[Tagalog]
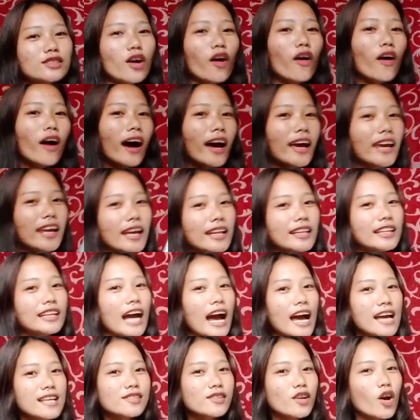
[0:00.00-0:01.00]
So, ayan
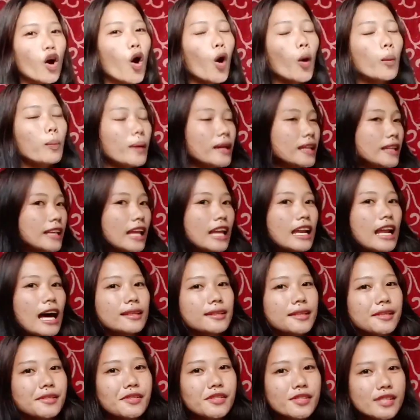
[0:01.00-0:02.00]
guys, i-open na
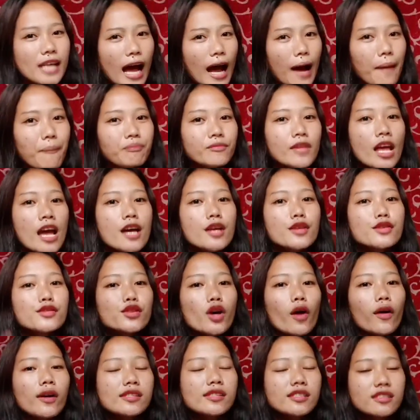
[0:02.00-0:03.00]
natin siya.
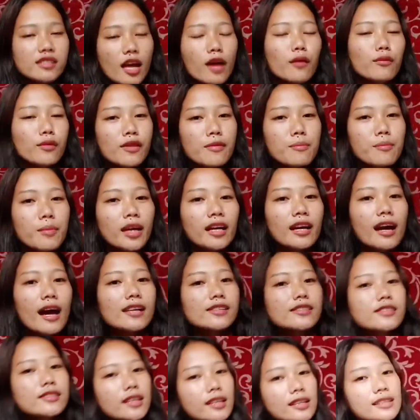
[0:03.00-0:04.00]
So, stay with me
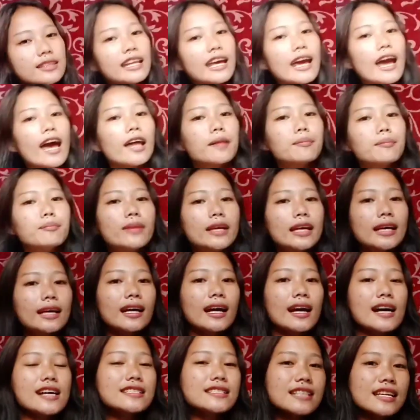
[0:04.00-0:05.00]
guys till the end
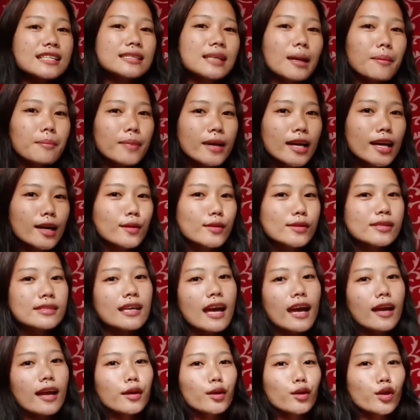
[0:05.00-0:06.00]
because sasabihin ko
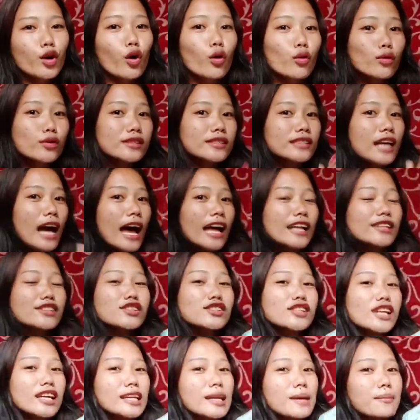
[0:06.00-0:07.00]
sa inyo kung
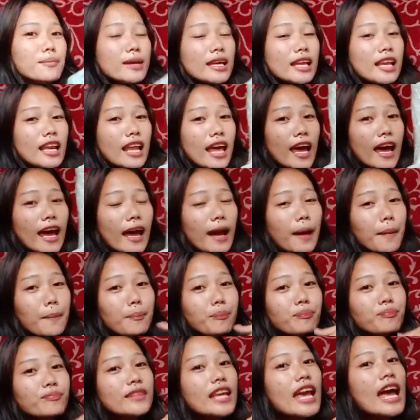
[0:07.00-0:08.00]
saan siya nabili
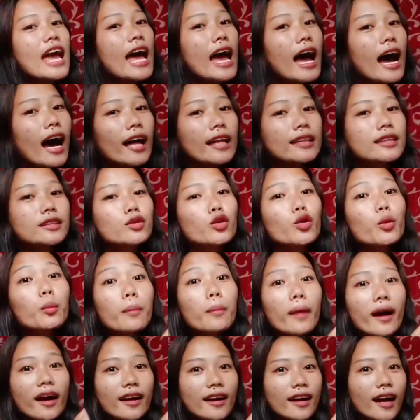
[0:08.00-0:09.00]
at
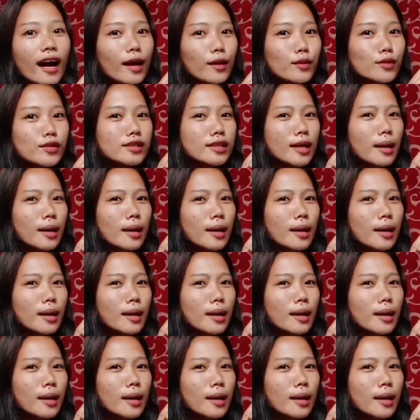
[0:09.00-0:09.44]
kung magkano